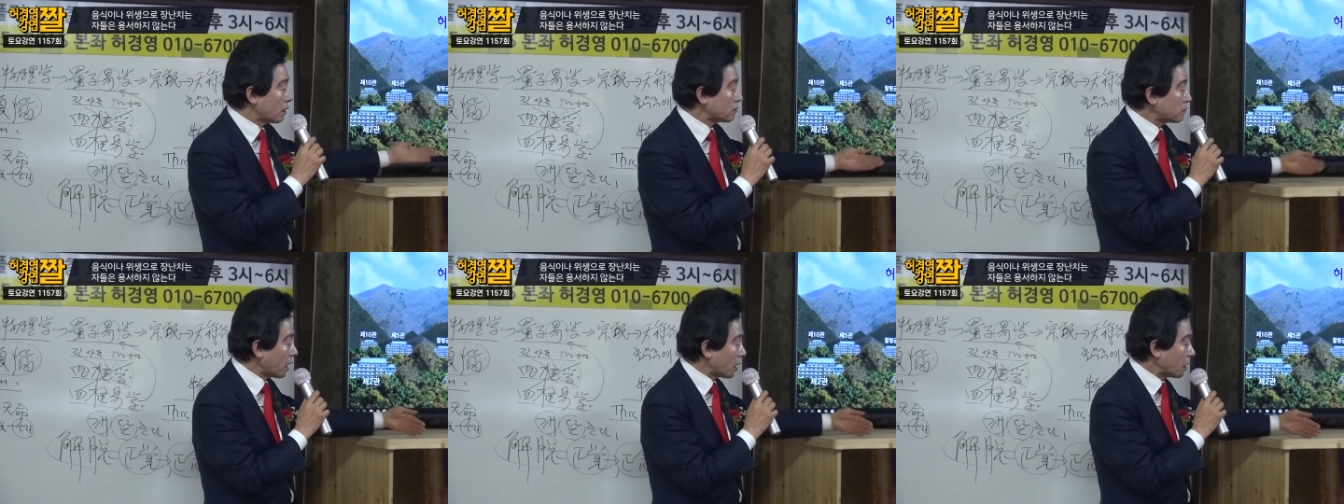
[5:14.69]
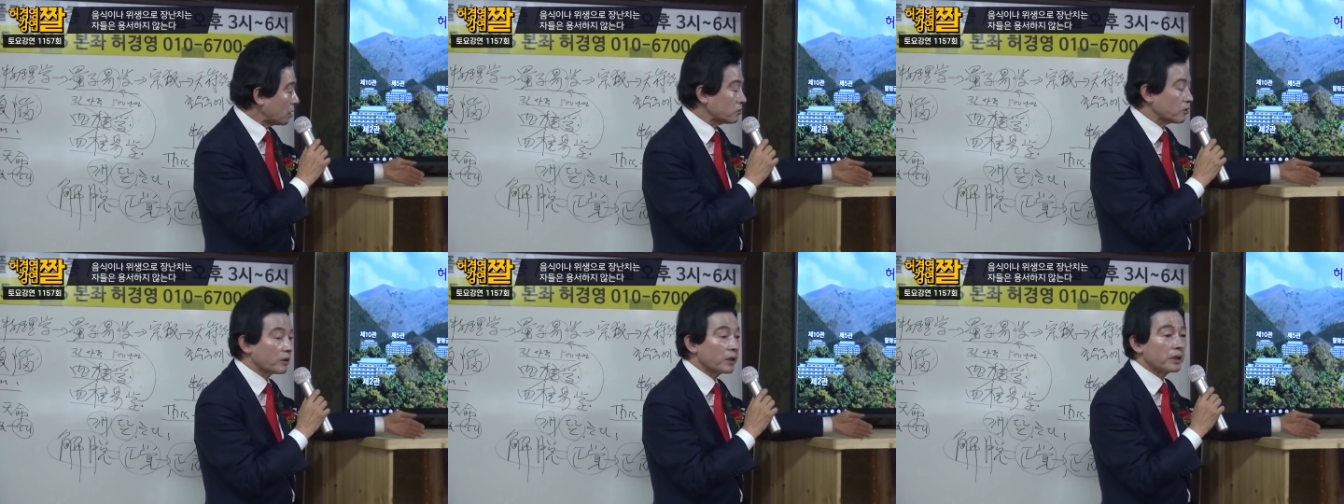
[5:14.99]
딱
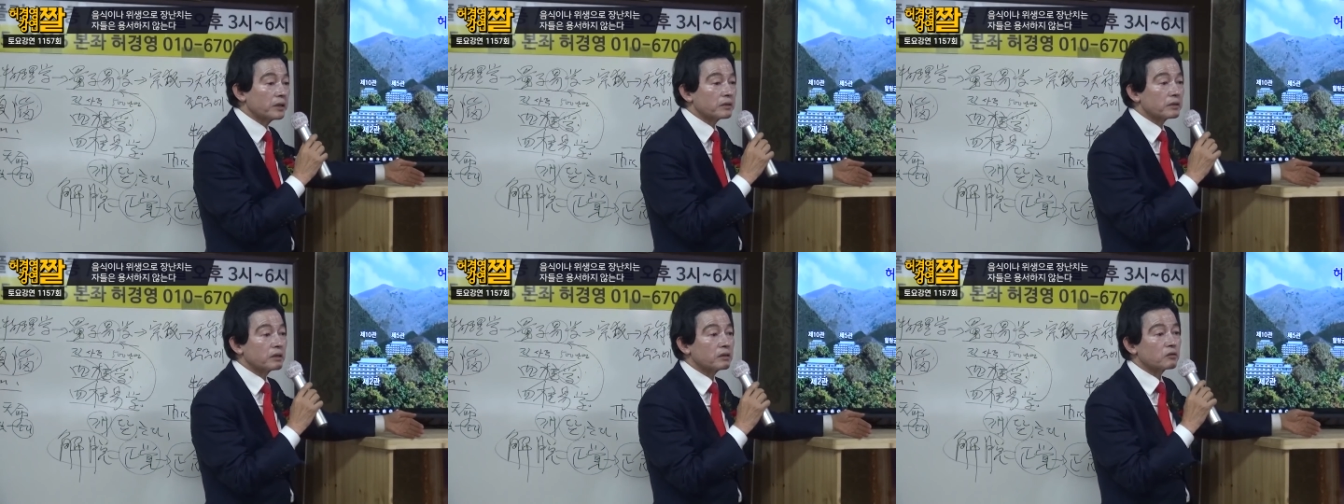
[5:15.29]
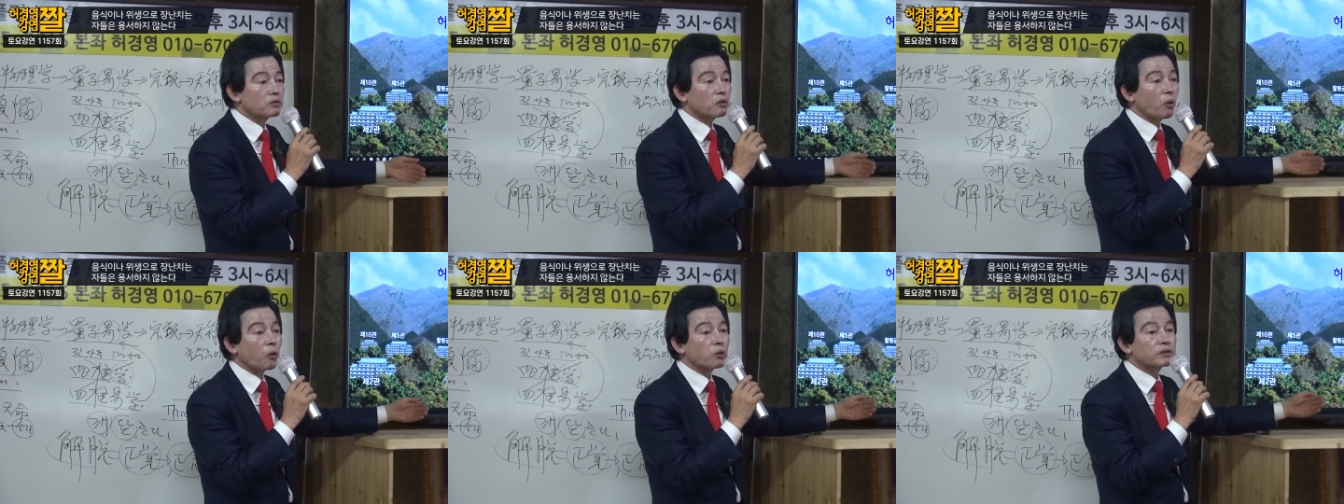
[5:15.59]
가져와.
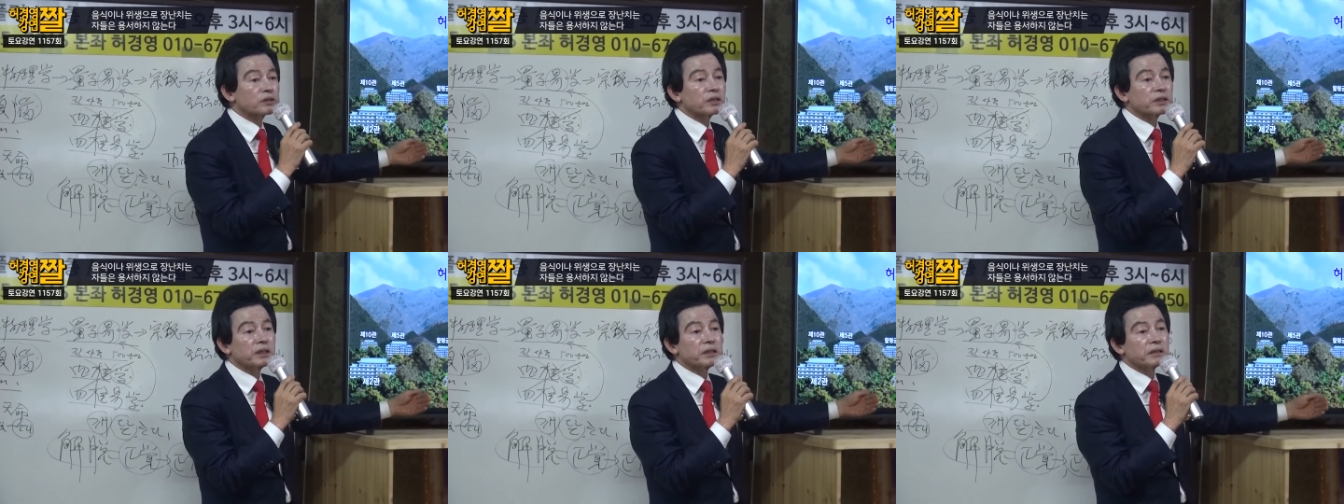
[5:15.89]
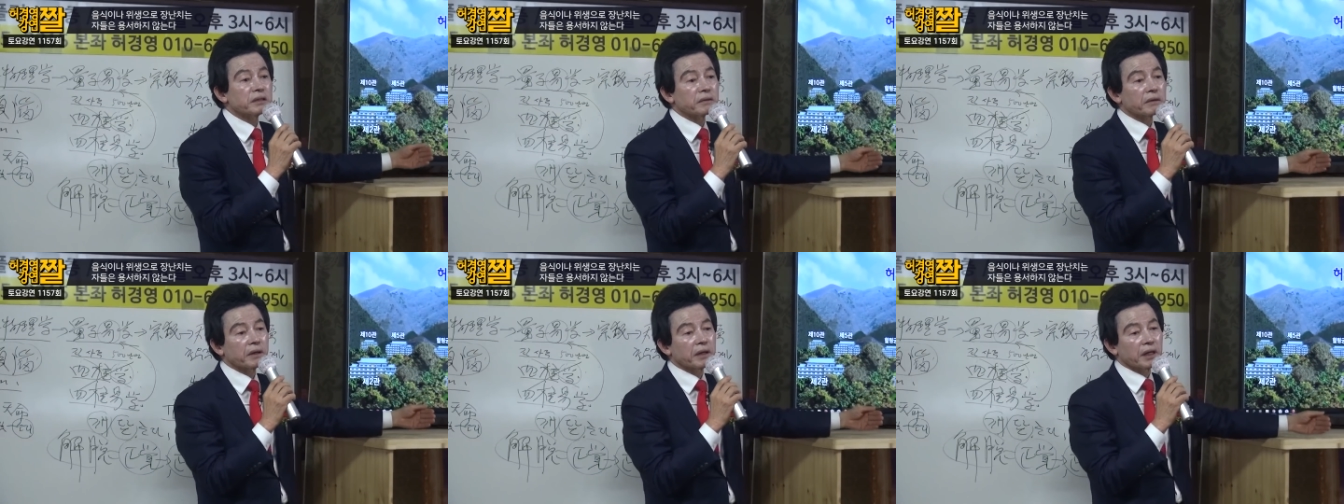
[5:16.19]
이거는 독성
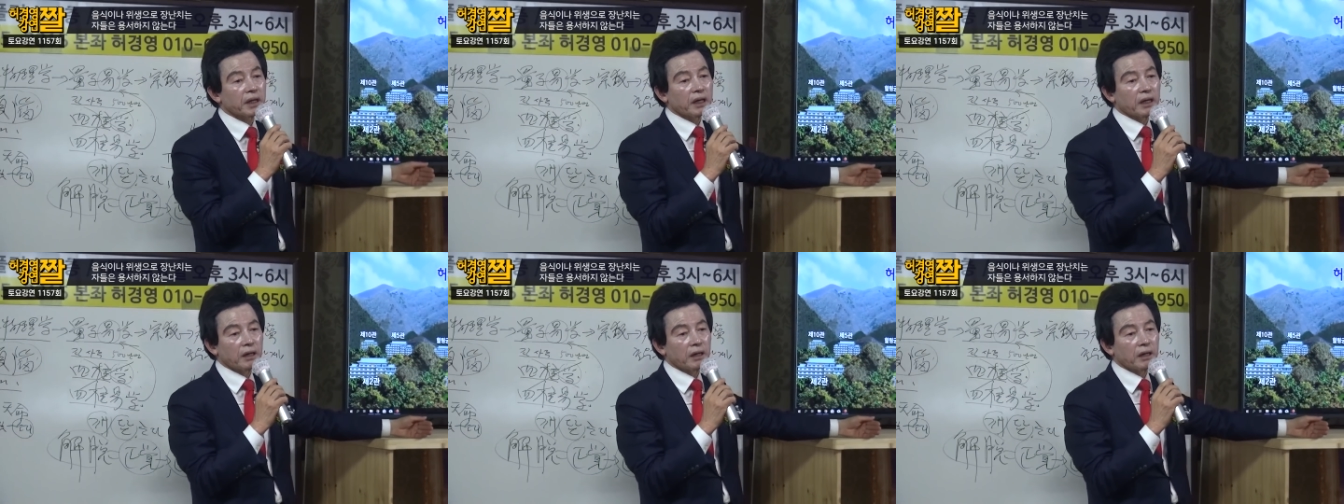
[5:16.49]
있는 거야.